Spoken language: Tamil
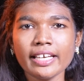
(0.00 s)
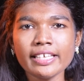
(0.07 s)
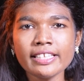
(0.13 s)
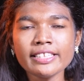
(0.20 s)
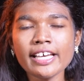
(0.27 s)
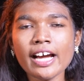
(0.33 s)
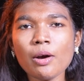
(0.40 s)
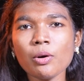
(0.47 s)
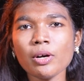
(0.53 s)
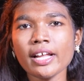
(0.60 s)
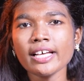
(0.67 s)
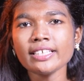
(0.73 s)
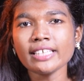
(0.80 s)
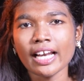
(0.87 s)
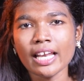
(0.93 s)

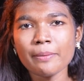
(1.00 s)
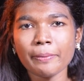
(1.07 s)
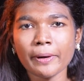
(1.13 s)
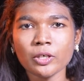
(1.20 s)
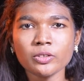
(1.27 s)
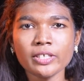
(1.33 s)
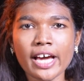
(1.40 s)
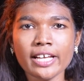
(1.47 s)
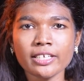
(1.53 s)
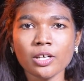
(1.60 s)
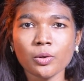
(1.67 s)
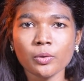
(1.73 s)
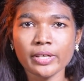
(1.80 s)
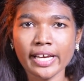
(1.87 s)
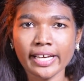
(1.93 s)
இந்தியாவோட தலைப்பகுதியாக
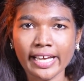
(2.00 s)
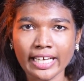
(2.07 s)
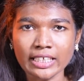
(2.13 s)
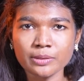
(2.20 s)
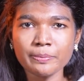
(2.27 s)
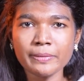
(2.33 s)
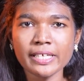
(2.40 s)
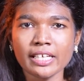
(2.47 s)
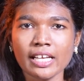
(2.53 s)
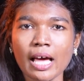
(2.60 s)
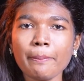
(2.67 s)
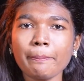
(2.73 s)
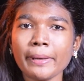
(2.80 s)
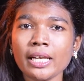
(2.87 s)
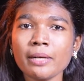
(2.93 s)
இருக்கக்கூடிய காஷ்மீரில்
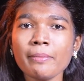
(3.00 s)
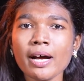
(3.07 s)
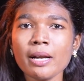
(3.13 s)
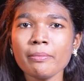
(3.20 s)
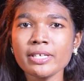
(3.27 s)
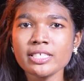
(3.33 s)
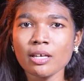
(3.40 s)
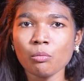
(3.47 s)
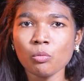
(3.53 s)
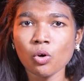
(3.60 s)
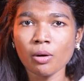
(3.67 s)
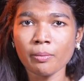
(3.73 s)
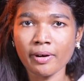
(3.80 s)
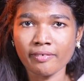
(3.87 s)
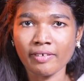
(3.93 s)
பெரும்பான்மை
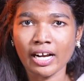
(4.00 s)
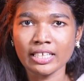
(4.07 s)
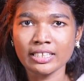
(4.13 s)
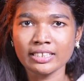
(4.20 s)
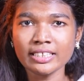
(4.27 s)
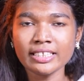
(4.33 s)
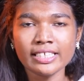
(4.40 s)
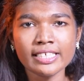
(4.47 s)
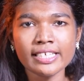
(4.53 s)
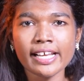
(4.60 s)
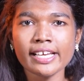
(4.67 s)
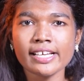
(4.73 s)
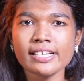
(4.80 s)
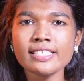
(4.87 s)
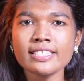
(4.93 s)
சமூகமாக வாழ்ந்து
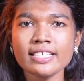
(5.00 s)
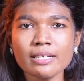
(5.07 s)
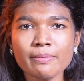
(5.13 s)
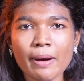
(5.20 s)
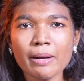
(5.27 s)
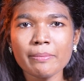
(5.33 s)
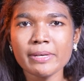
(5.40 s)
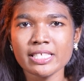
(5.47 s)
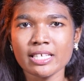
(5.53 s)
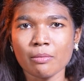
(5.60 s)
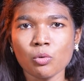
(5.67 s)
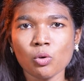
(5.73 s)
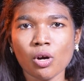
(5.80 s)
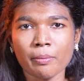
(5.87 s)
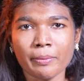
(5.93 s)
இன்றைக்கு சிறுபான்மை
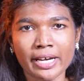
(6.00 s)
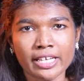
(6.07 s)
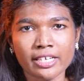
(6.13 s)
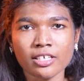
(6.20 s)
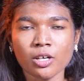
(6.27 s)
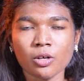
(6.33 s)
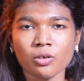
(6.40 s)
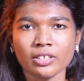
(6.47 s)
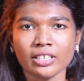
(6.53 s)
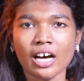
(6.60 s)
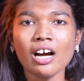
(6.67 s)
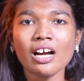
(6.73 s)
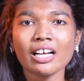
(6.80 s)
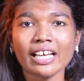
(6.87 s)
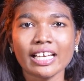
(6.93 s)
சமூகமாக இருக்கிறவங்க
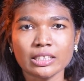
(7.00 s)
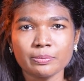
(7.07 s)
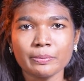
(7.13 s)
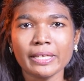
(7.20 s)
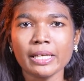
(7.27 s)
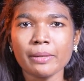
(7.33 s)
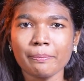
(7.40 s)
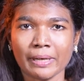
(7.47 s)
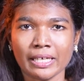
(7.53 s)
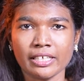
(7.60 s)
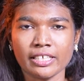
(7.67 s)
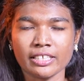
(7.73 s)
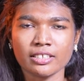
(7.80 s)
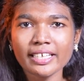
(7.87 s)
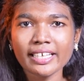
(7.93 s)
தான் காஷ்மீரி
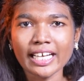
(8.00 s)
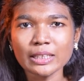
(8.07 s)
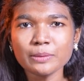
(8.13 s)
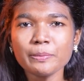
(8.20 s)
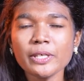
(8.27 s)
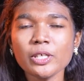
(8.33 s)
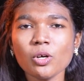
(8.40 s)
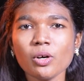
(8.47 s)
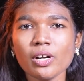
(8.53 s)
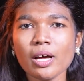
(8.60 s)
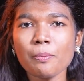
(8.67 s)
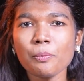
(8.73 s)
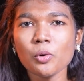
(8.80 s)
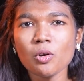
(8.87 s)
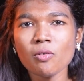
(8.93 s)
பண்டித் காஷ்மீரோட
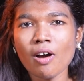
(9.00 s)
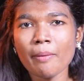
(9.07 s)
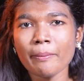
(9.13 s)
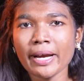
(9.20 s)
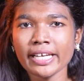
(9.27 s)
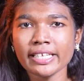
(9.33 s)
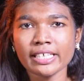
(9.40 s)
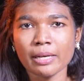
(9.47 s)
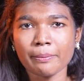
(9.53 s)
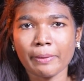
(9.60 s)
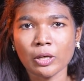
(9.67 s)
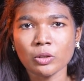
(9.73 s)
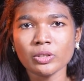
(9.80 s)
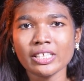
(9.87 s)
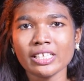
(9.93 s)
புல்வாமா என்கிற
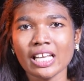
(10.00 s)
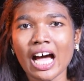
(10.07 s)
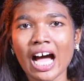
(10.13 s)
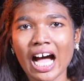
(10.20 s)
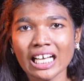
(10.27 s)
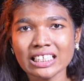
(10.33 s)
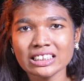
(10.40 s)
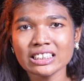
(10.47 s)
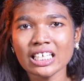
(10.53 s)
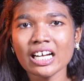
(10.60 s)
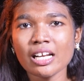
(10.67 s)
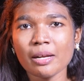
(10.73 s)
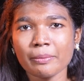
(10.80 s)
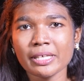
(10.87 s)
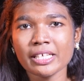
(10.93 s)
பகுதியில்
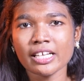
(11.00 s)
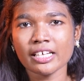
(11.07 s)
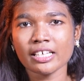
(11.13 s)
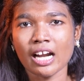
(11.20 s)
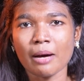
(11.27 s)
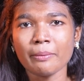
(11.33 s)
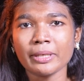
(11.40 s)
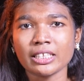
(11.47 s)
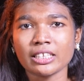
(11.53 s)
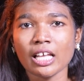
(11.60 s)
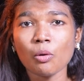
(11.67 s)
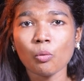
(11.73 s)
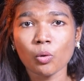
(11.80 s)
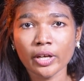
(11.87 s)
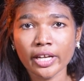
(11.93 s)
அச்சான் அப்படிங்கிற
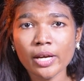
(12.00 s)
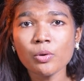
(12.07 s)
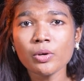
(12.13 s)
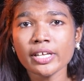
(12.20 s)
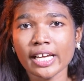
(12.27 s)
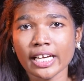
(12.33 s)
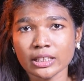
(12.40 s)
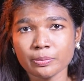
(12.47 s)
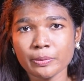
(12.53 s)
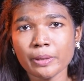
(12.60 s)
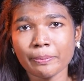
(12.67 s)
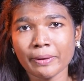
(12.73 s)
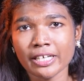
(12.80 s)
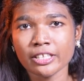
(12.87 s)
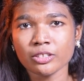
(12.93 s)
கிராமத்தில் ஒரே ஒரு
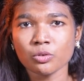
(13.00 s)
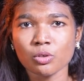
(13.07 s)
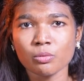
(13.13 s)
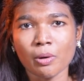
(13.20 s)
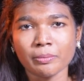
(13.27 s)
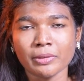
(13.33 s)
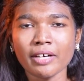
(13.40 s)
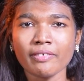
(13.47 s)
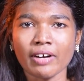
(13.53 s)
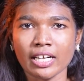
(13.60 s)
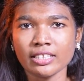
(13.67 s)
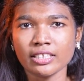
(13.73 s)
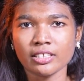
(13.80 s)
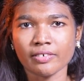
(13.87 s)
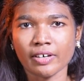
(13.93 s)
காஷ்மீர் பண்டித் குடும்பம் தான்
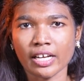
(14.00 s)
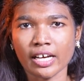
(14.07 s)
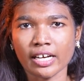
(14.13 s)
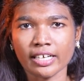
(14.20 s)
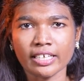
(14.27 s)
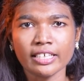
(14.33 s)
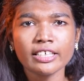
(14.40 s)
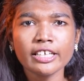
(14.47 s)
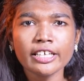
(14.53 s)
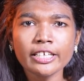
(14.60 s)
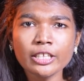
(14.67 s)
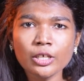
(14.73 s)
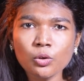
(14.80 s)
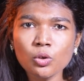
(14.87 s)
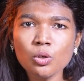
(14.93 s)
வாழ்ந்துட்டு வராங்க
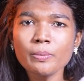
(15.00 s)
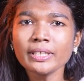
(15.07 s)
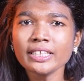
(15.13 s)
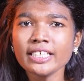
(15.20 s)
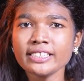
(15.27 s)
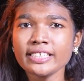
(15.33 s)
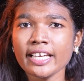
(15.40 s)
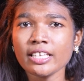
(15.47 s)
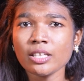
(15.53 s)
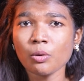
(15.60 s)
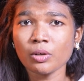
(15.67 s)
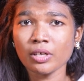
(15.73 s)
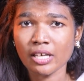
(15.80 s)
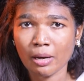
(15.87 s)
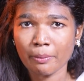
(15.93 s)
இந்த குடும்பத்தை சேர்ந்த
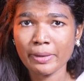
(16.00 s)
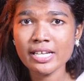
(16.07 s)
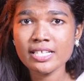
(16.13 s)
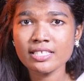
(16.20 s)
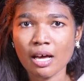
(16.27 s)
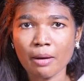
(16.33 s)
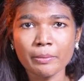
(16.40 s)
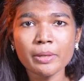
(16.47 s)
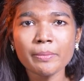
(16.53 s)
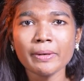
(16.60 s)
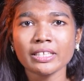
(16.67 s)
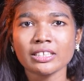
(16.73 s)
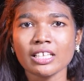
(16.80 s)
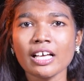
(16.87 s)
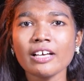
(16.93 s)
ஒரு நபர்
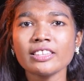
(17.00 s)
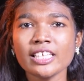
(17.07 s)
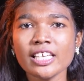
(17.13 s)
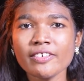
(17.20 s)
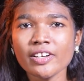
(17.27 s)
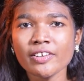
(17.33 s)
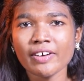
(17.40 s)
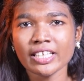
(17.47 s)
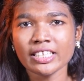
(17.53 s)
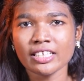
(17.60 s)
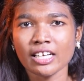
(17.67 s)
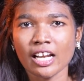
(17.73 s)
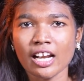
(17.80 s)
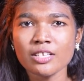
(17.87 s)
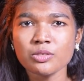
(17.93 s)
சமீபத்தில்
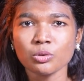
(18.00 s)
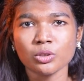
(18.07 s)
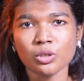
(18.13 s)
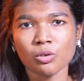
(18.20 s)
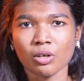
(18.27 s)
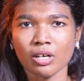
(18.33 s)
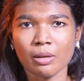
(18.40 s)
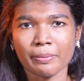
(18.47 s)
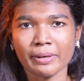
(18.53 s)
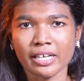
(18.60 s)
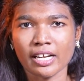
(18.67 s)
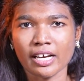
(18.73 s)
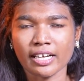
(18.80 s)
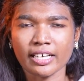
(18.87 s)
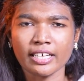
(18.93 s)
தீவிரவாதிகளால் சுட்டுக்
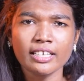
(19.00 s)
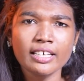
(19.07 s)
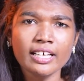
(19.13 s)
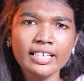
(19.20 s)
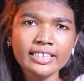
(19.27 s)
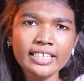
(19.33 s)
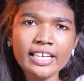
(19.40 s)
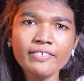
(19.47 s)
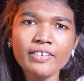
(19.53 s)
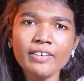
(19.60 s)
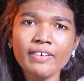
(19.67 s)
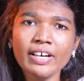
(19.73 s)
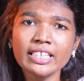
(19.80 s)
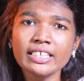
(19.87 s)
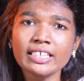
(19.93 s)
கொல்லப்படுறாங்க
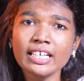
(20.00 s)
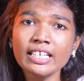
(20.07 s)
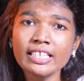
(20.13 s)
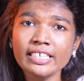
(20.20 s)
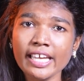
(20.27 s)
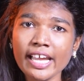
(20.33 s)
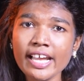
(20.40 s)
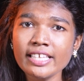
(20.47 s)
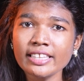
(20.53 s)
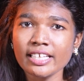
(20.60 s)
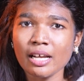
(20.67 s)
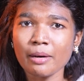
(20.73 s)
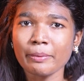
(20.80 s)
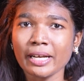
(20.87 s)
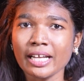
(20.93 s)
தீவிரவாதிகள் ஏன் இந்த
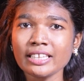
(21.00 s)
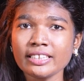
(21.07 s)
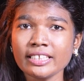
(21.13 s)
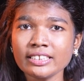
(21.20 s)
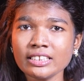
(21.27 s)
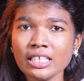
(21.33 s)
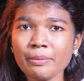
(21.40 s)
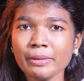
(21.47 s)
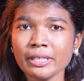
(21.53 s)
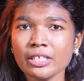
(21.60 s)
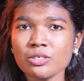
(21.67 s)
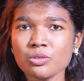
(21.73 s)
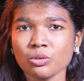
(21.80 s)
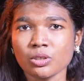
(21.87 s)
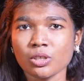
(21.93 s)
நபரை
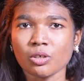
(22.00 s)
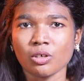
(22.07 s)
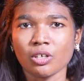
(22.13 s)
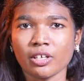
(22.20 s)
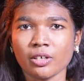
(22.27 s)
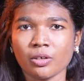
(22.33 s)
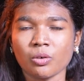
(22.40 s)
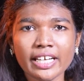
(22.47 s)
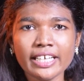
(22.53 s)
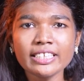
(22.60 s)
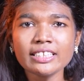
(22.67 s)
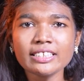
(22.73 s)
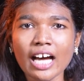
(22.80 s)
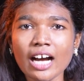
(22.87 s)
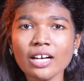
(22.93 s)
திட்டமிட்டு சுட்டு கொள்ளணும்
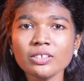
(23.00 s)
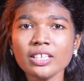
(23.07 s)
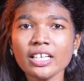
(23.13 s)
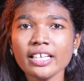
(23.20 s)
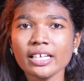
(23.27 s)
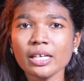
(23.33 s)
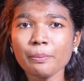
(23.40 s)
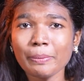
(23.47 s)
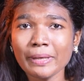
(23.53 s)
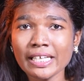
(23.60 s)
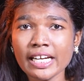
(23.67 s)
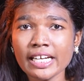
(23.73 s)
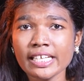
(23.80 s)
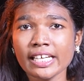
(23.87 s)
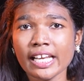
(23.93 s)
இந்த தாக்குதலுக்கு
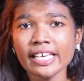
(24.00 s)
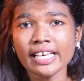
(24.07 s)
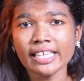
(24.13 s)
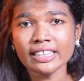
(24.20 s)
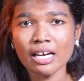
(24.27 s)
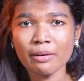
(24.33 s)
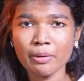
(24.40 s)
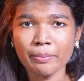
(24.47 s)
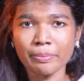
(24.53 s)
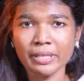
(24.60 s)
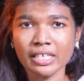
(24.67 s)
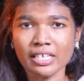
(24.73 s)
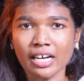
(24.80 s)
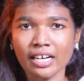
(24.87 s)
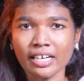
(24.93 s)
பின்னணியில எந்த அமைப்பு
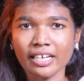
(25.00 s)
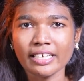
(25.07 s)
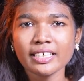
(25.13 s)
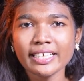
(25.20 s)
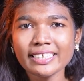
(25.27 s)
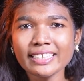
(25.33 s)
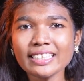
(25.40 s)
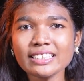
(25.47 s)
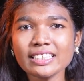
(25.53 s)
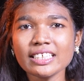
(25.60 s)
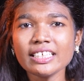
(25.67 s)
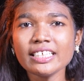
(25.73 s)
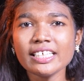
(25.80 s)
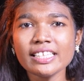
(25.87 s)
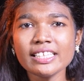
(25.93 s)
இருக்காங்க
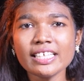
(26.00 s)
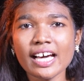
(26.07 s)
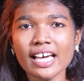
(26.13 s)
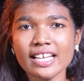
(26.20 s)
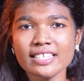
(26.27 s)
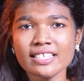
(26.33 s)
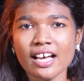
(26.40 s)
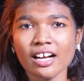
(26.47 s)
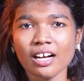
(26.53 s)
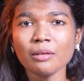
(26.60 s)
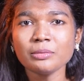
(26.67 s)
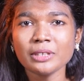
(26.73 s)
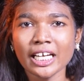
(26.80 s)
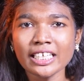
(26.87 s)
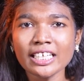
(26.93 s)
இதற்கு இந்திய
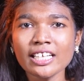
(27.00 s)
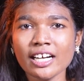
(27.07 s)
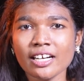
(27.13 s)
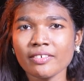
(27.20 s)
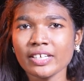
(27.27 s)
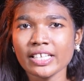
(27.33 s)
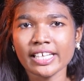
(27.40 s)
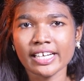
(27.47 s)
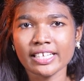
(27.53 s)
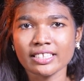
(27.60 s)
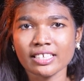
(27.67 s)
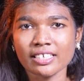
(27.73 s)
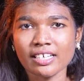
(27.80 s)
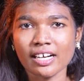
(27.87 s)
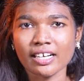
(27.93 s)
அரசாங்கம் என்ன நடவடிக்கை
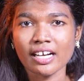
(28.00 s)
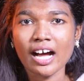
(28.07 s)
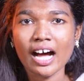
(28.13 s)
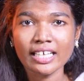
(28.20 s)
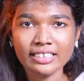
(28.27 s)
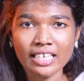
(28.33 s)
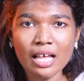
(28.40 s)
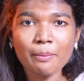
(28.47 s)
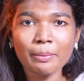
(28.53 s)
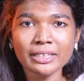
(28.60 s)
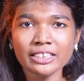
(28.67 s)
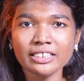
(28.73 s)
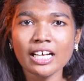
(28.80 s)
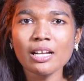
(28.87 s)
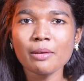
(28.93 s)
எடுத்திருக்காங்க அதெல்லாம்
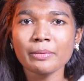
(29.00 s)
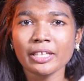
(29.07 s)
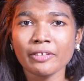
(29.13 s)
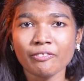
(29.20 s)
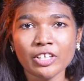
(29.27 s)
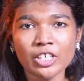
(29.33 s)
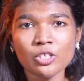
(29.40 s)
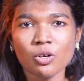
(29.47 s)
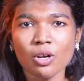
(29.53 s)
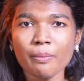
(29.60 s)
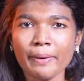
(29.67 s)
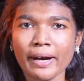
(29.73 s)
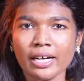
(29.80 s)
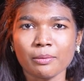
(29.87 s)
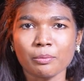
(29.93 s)
பத்தி தான் நம்ம இந்த வீடியோல
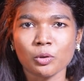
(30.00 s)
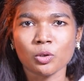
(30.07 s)
பார்க்க